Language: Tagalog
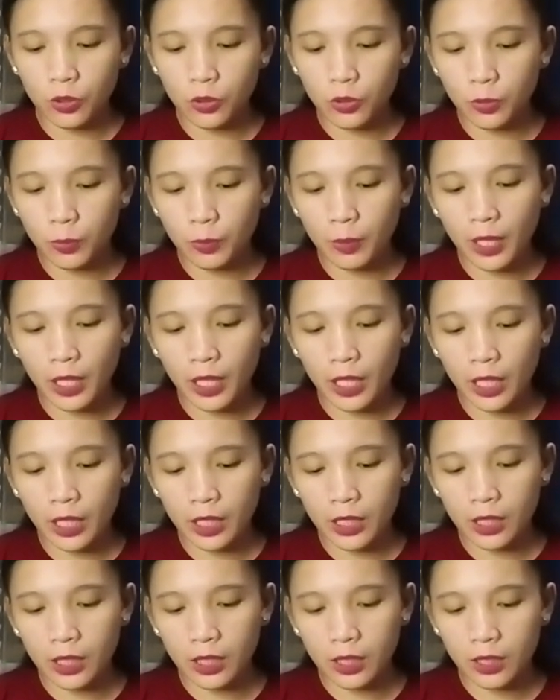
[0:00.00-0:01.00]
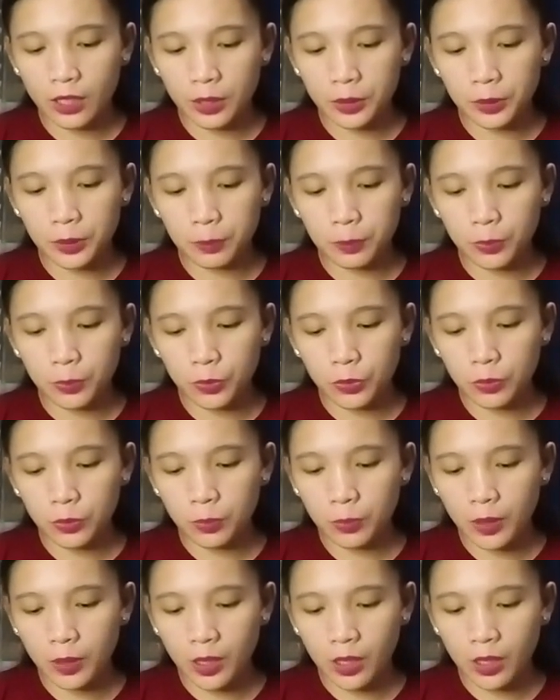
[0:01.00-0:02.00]
kumain na po
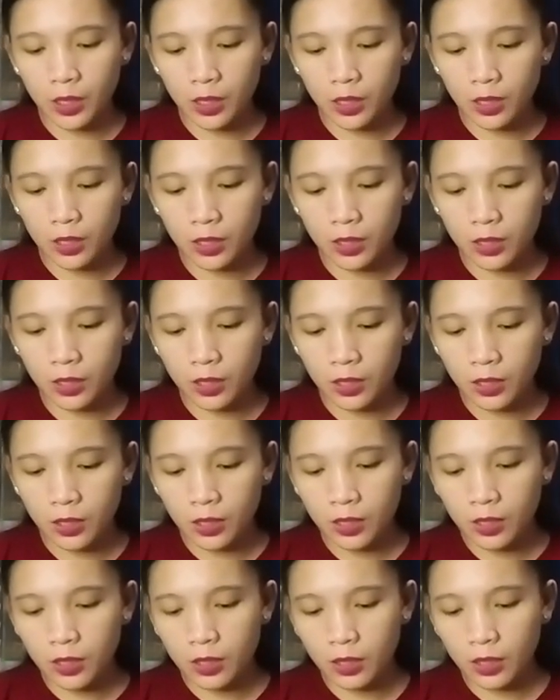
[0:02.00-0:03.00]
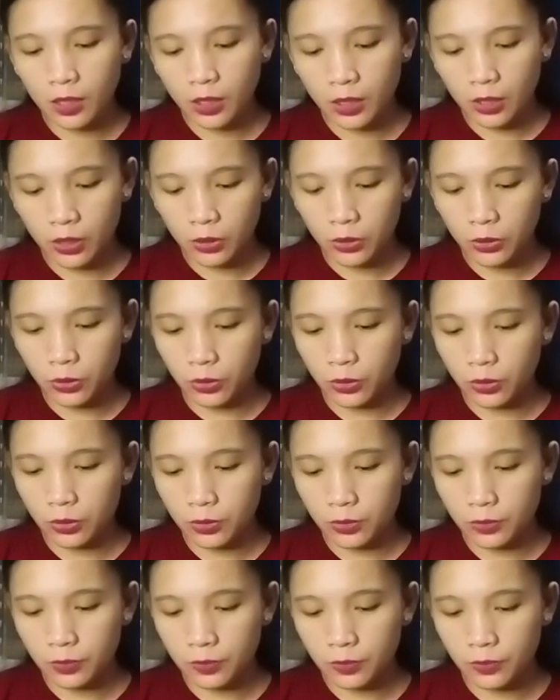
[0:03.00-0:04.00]
ba kayo?
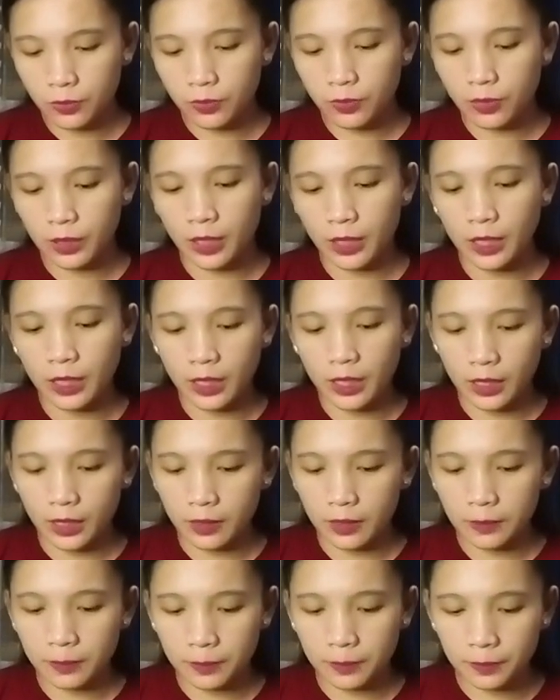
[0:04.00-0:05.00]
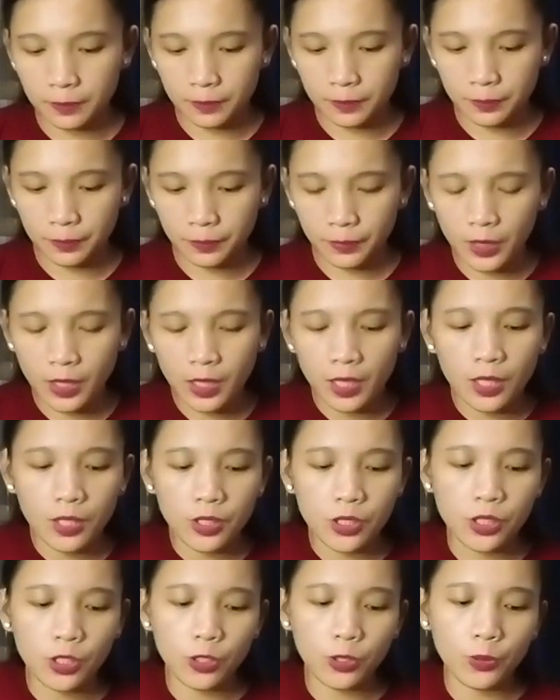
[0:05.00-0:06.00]
Yan.
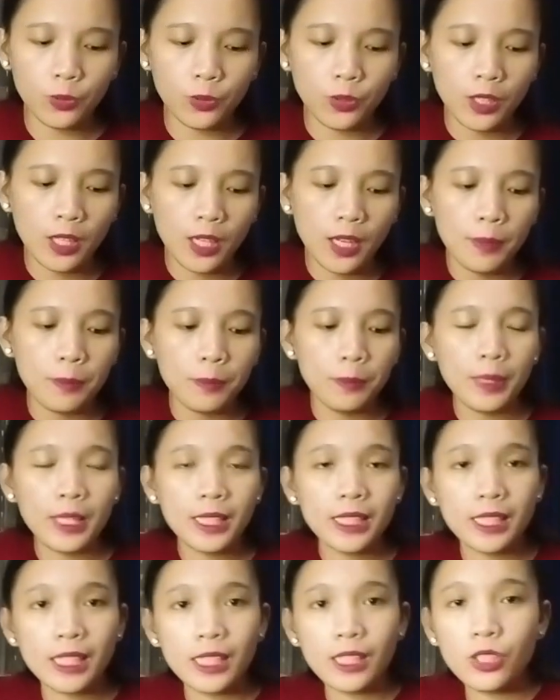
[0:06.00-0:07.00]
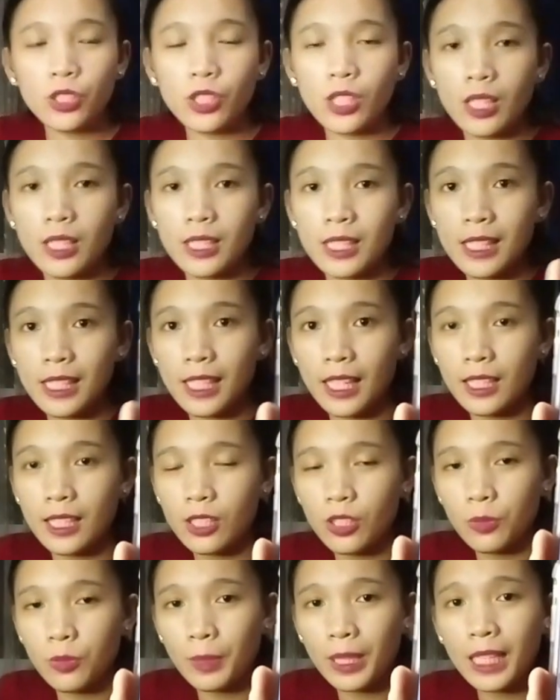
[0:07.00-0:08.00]
So, message sent.
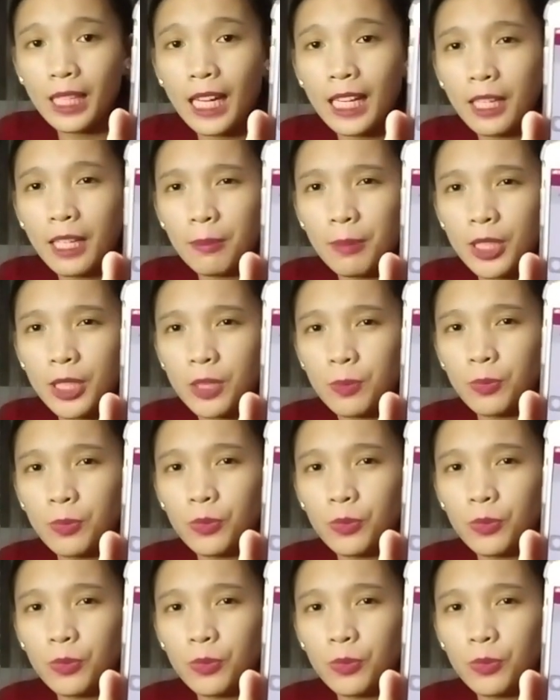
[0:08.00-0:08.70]
So, may lalabas